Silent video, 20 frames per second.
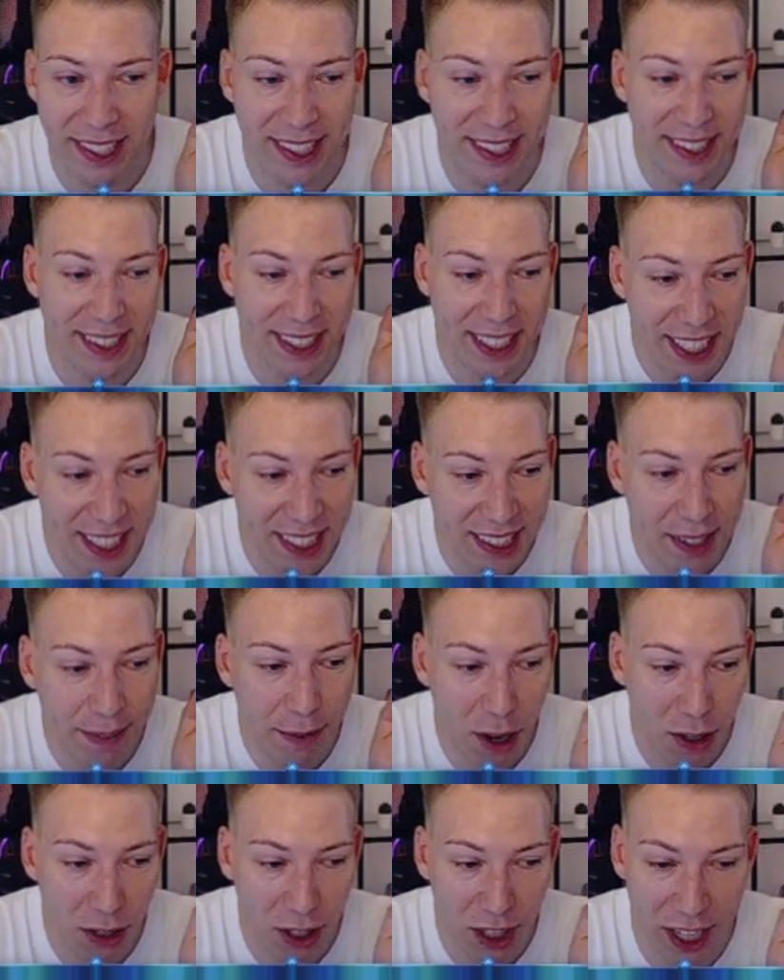dass es diese
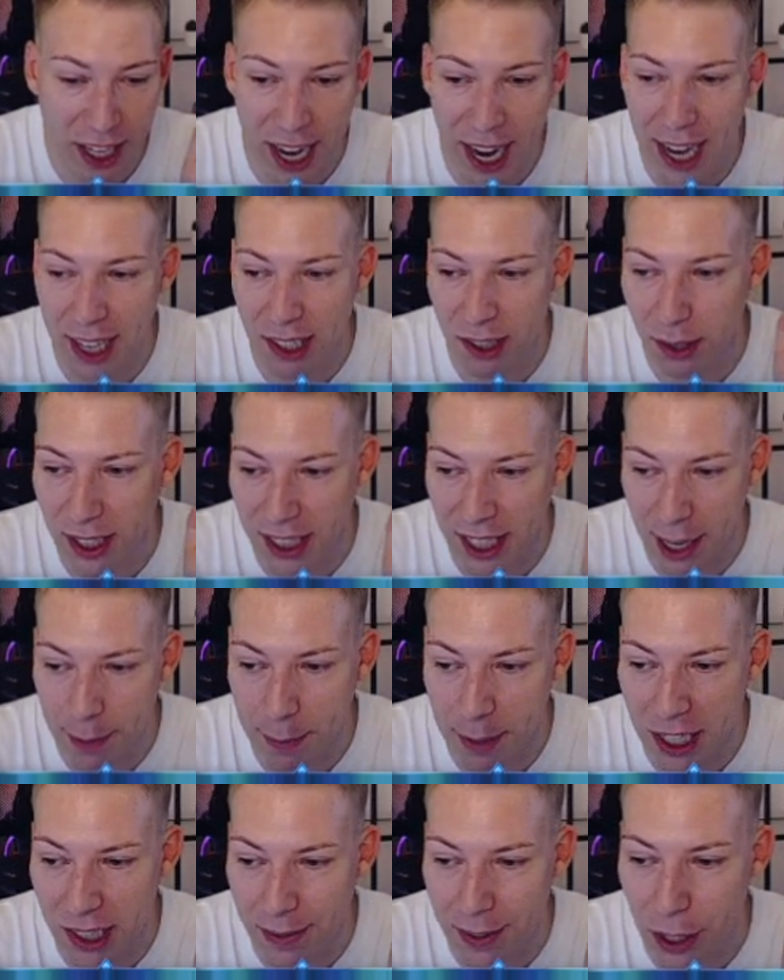Woche, also ich
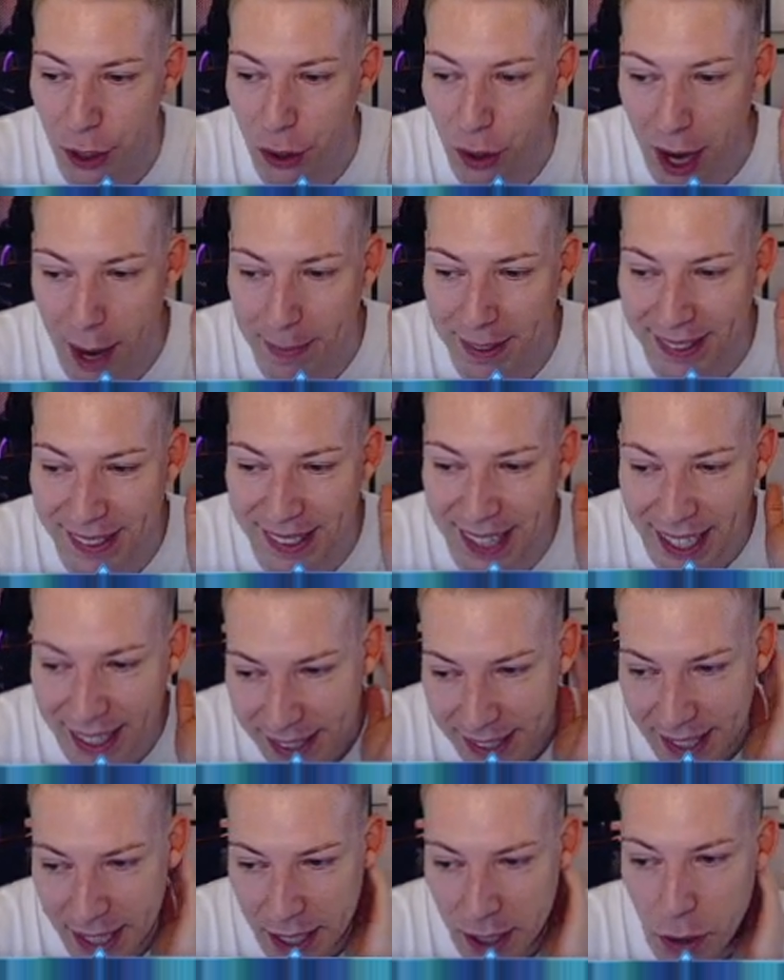nehme das Video am
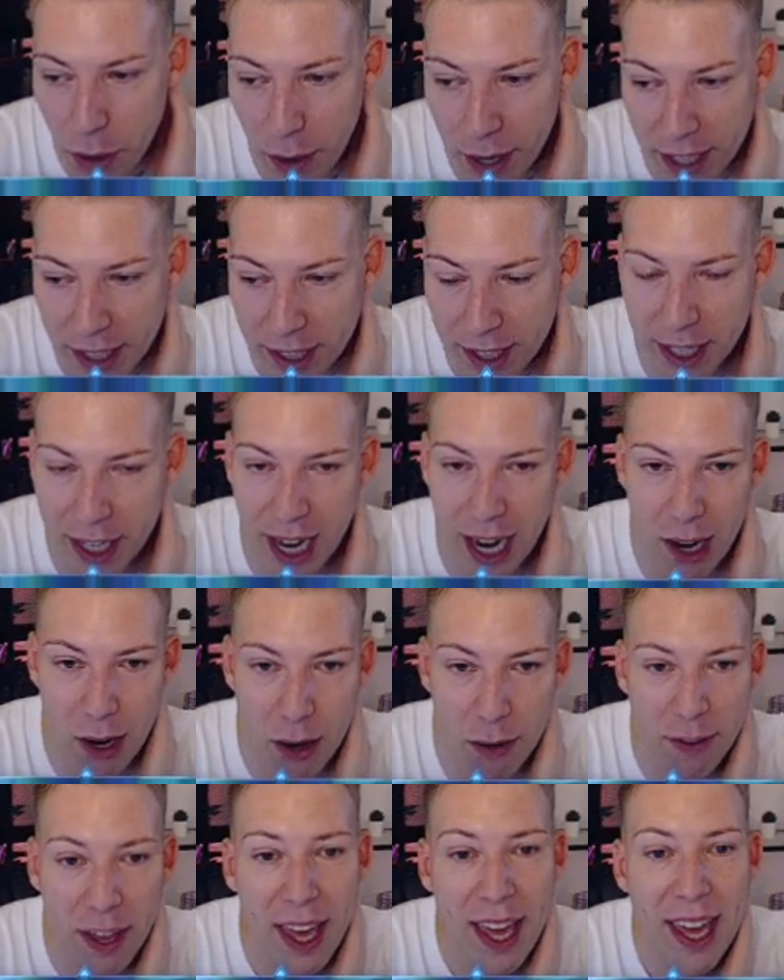6.9.
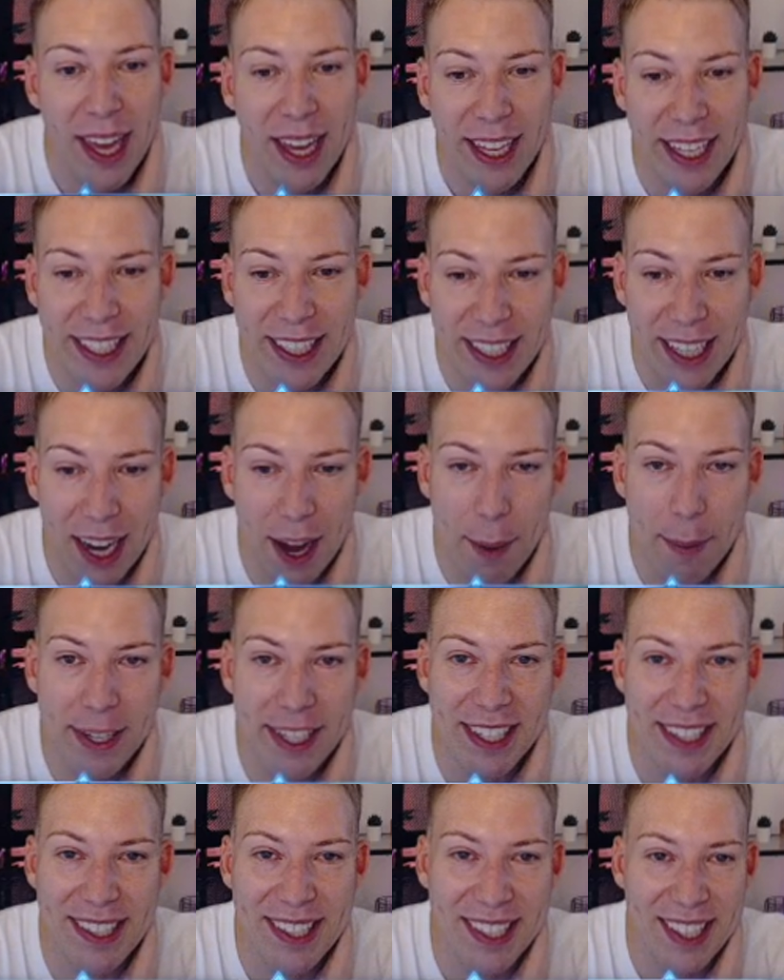auf, ich glaube,
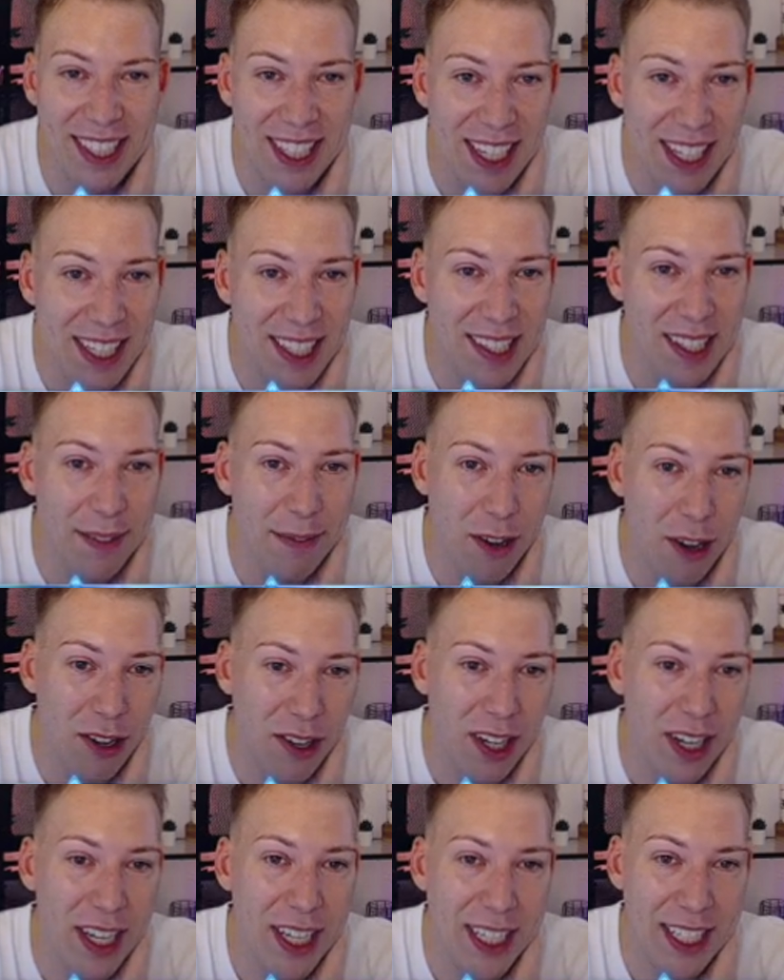dass diese
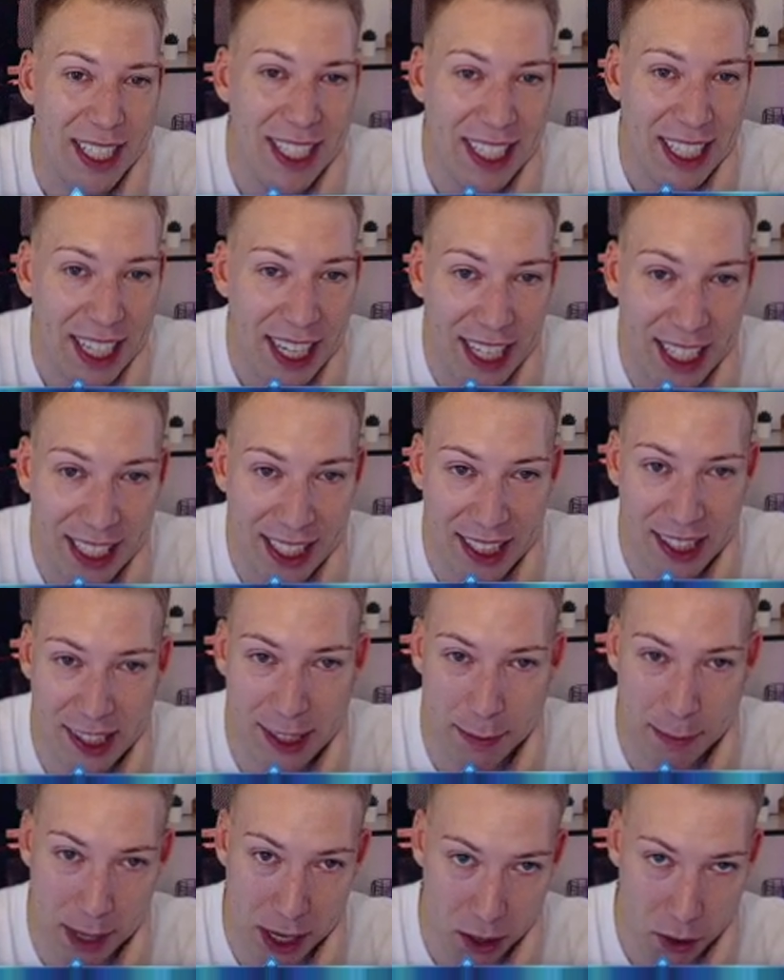Woche
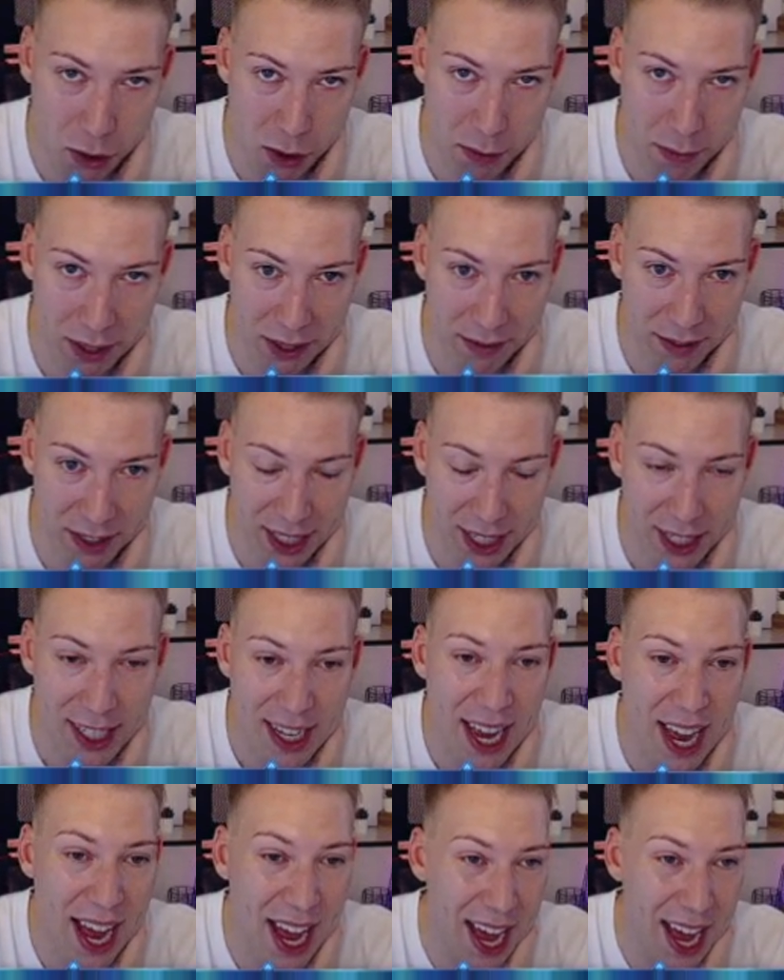nichts mehr kommen wird.